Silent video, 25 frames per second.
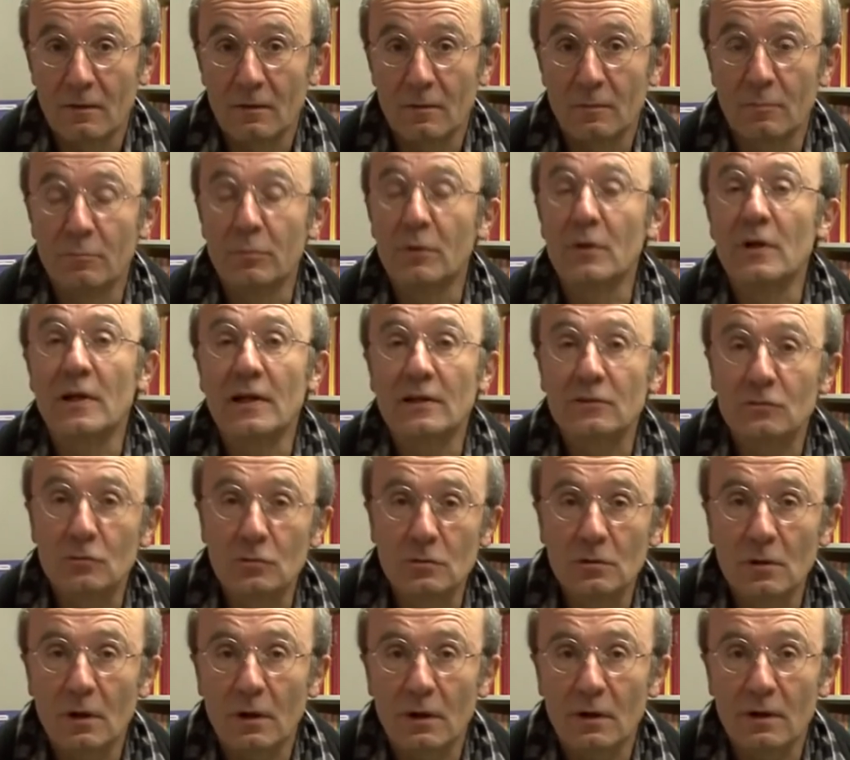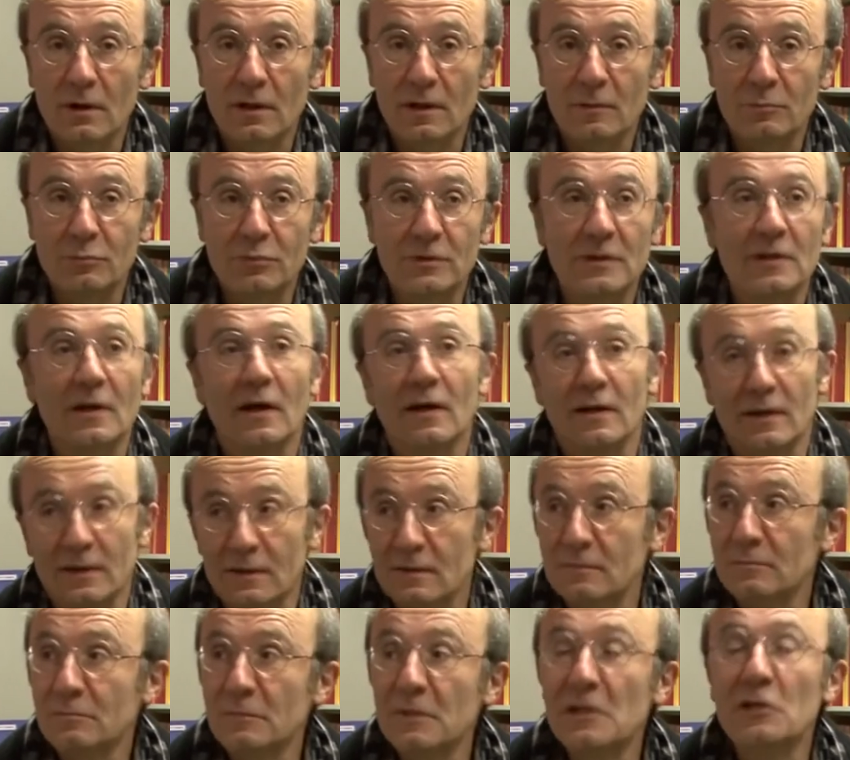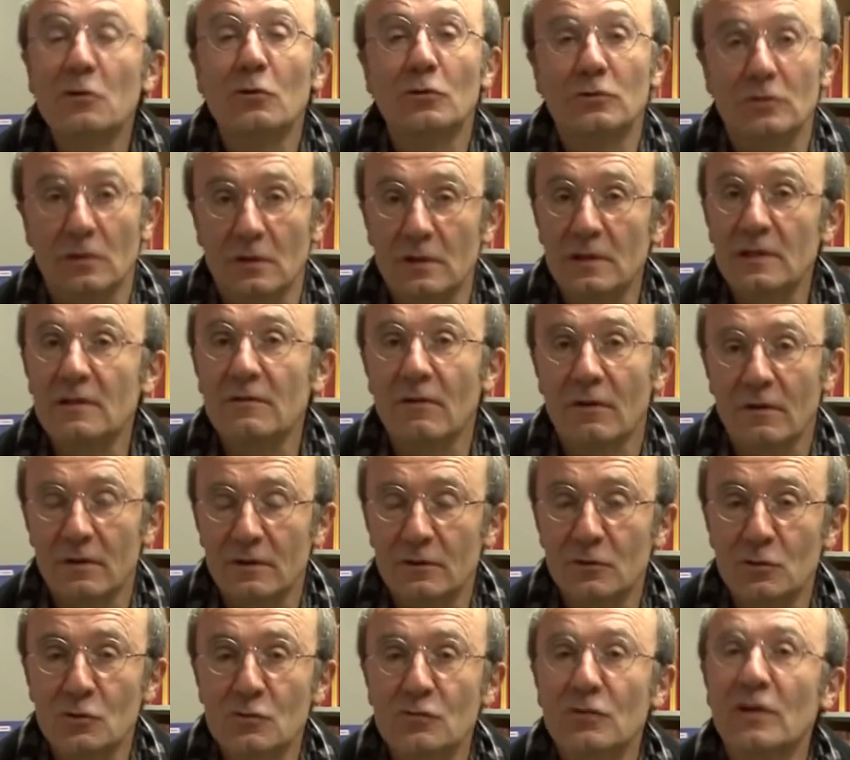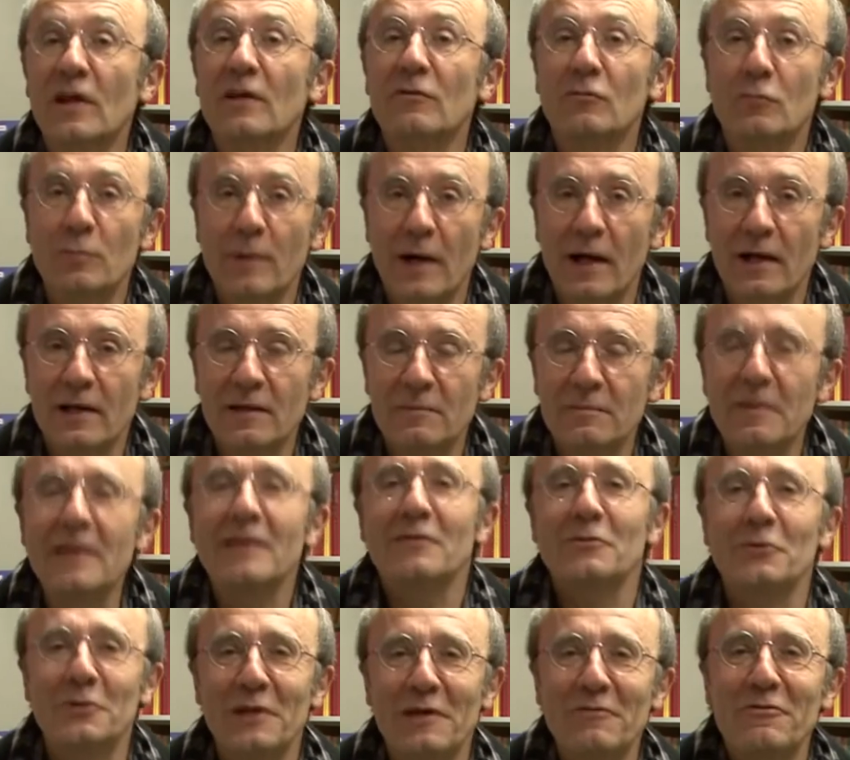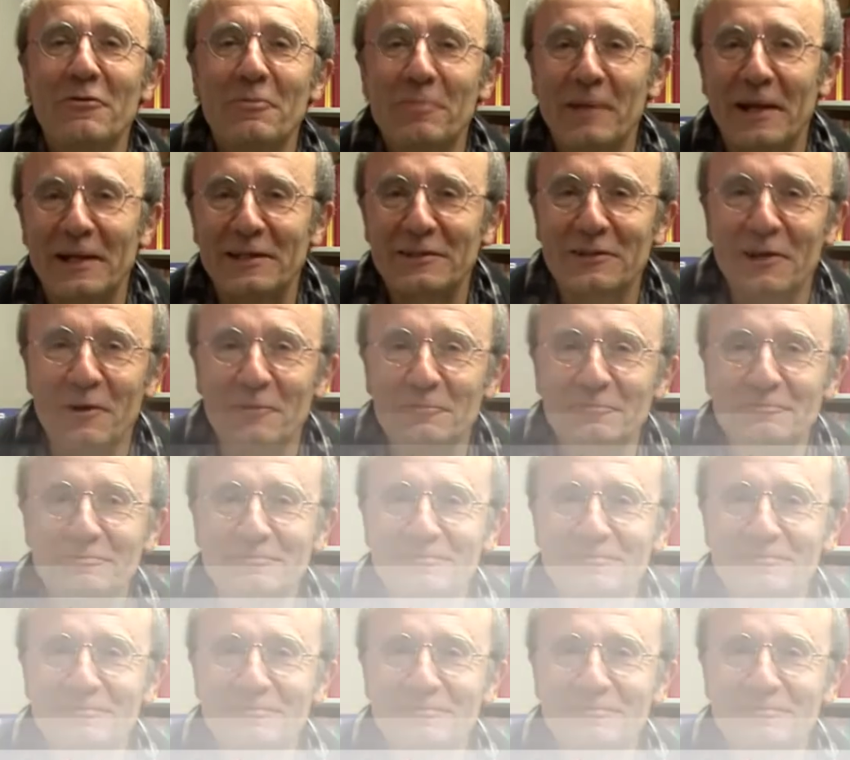Bonne lecture. Et puis il y a mille autres livres dont je voudrais vous parler, mais nous n'avons pas le temps.